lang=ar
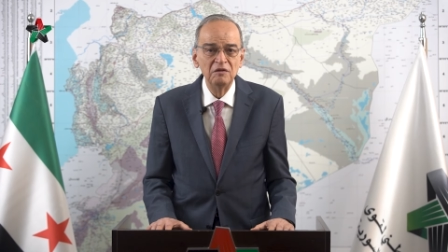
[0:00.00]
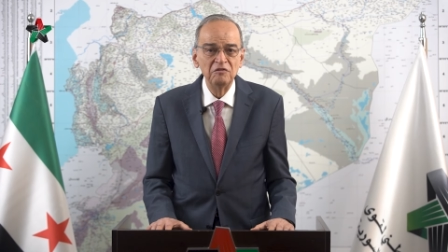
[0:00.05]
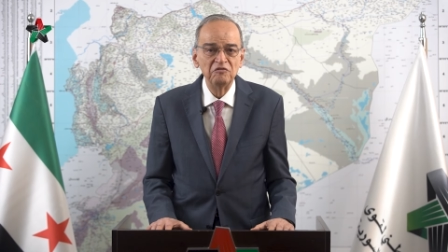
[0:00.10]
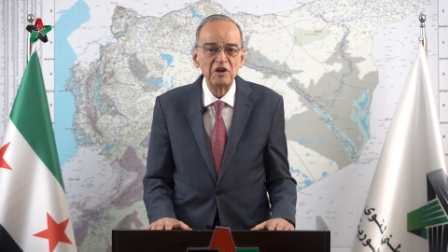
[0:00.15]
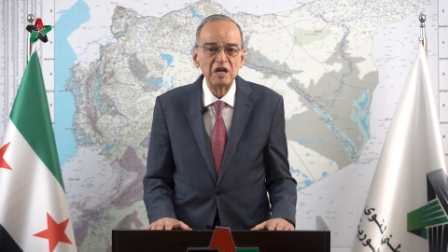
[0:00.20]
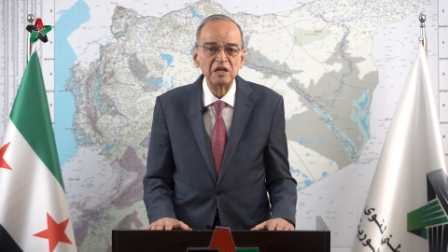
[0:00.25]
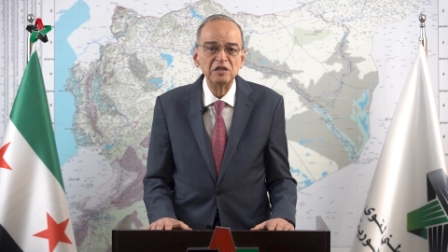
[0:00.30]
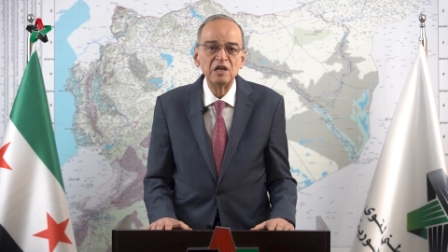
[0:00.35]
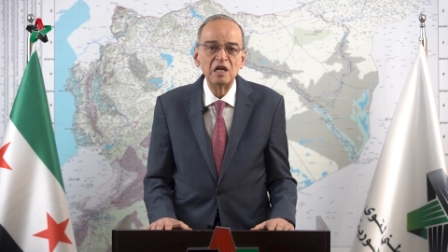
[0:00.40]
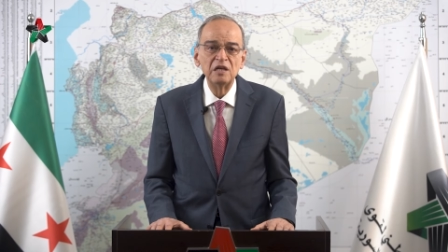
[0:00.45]

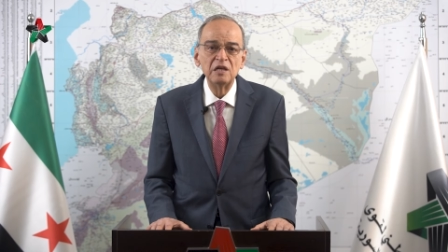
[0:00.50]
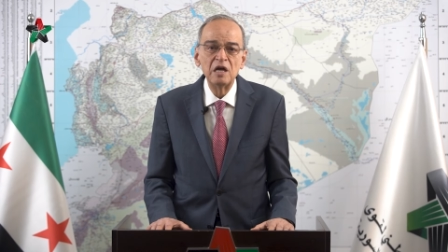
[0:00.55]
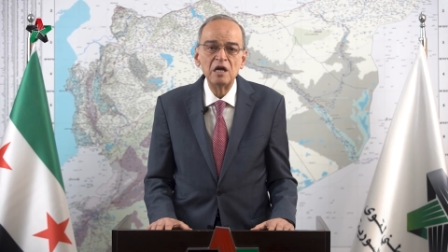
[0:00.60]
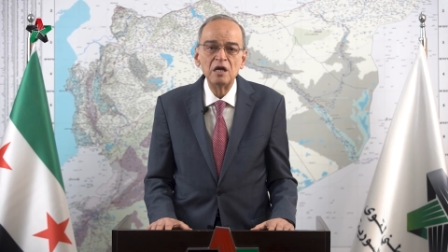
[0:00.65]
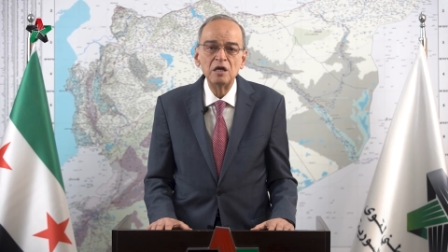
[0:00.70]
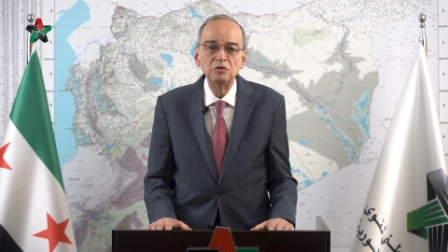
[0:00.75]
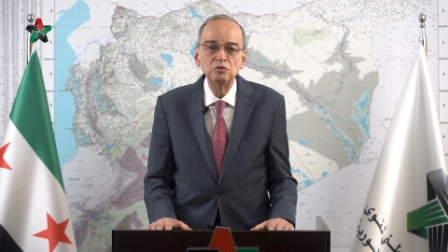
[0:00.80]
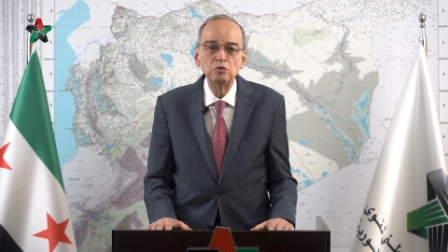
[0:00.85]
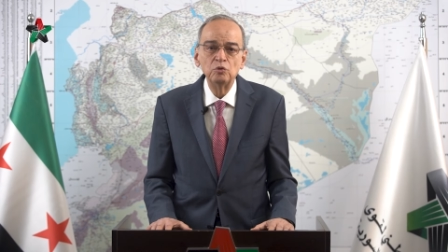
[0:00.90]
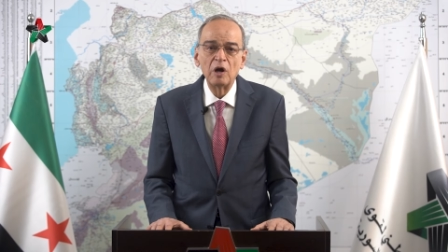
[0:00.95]

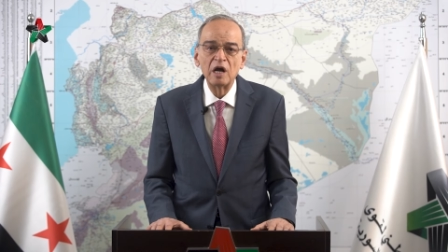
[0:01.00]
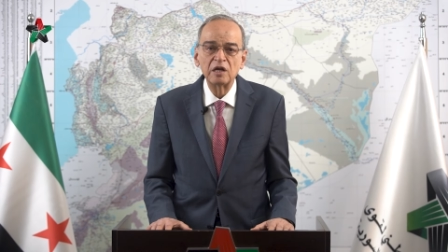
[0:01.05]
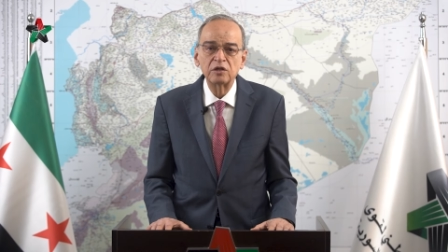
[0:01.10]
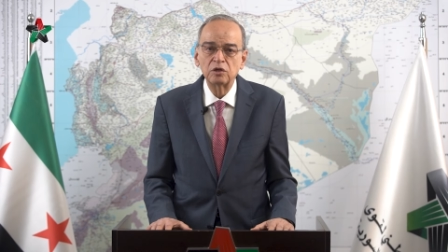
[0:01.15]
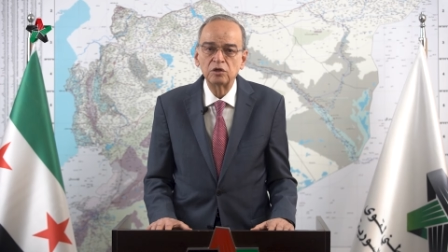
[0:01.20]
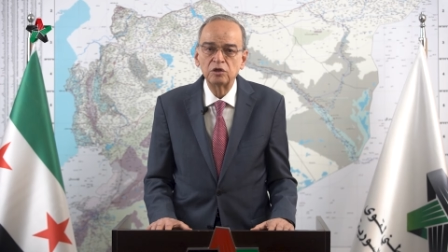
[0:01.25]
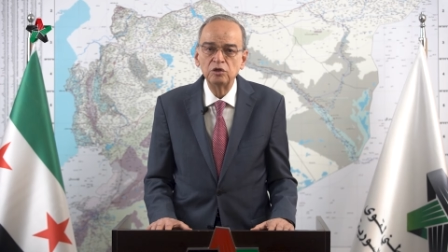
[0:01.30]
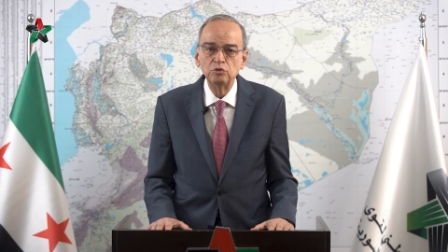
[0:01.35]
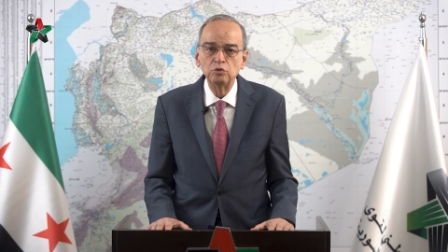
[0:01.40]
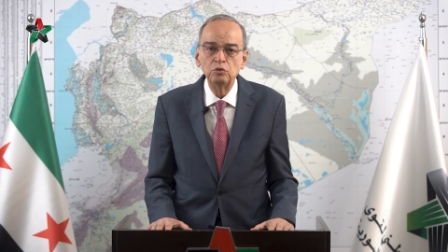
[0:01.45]
فاننا
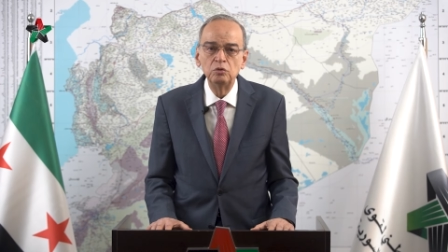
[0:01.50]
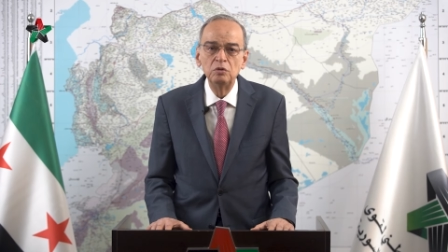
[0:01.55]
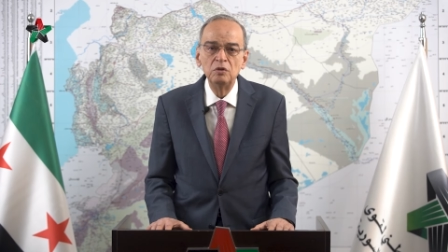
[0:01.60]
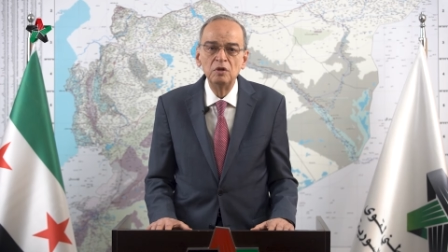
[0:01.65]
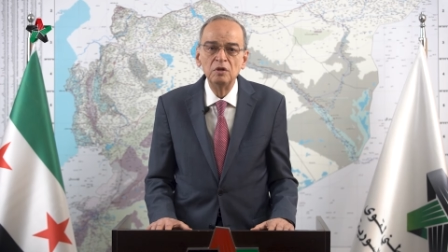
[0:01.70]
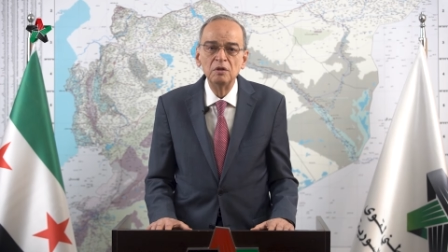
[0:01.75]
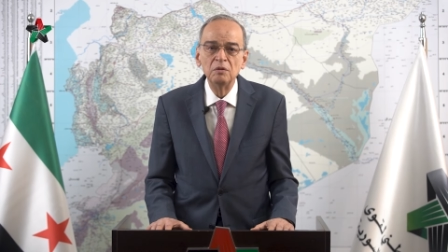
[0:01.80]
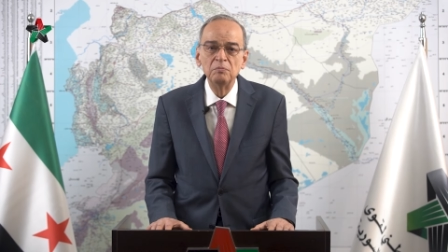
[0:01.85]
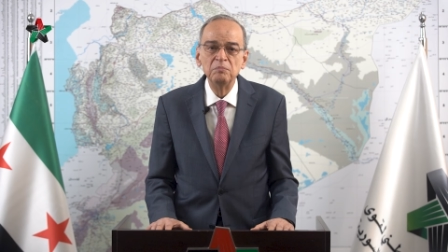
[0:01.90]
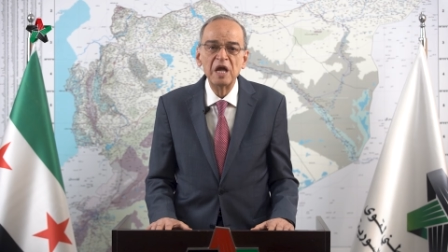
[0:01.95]
نؤكد
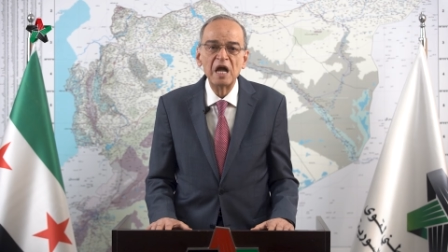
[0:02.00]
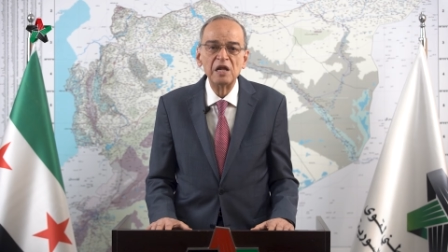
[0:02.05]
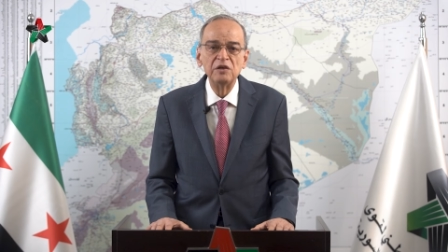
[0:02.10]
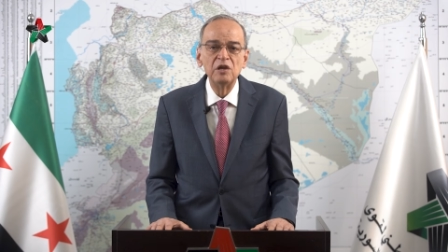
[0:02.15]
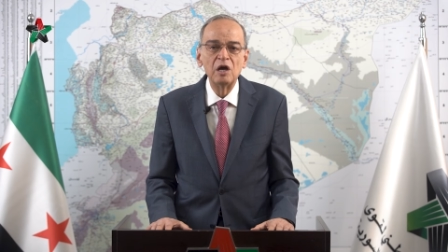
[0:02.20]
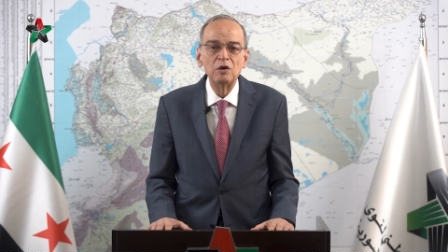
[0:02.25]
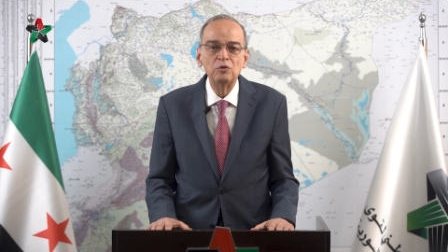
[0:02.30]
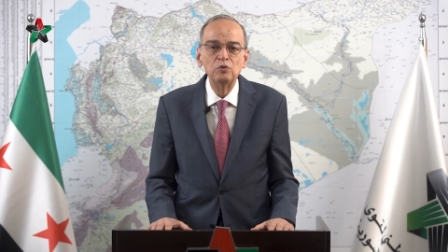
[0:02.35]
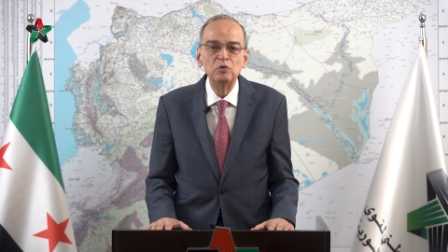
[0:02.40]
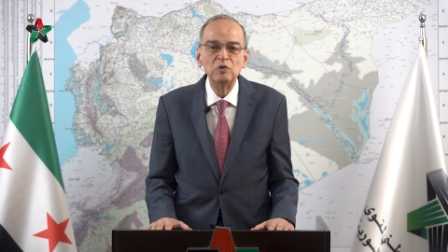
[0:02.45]

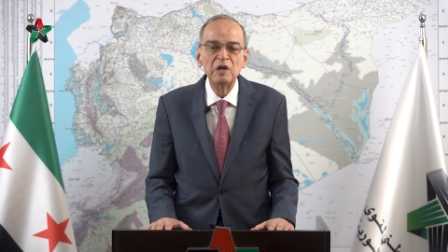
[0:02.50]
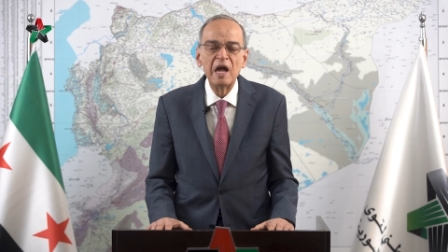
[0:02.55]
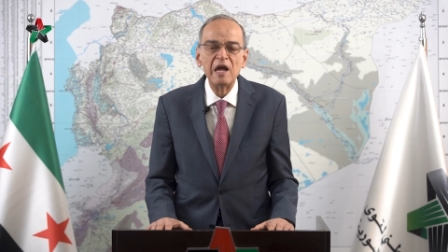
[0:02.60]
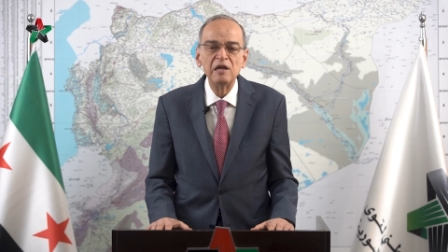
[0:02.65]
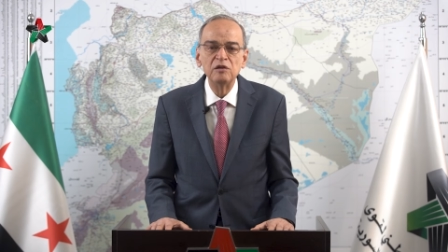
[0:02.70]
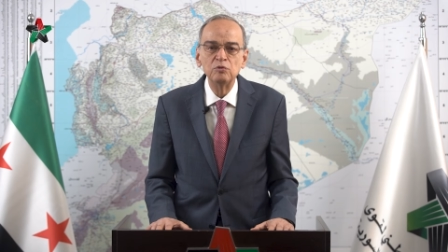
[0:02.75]
بانه لا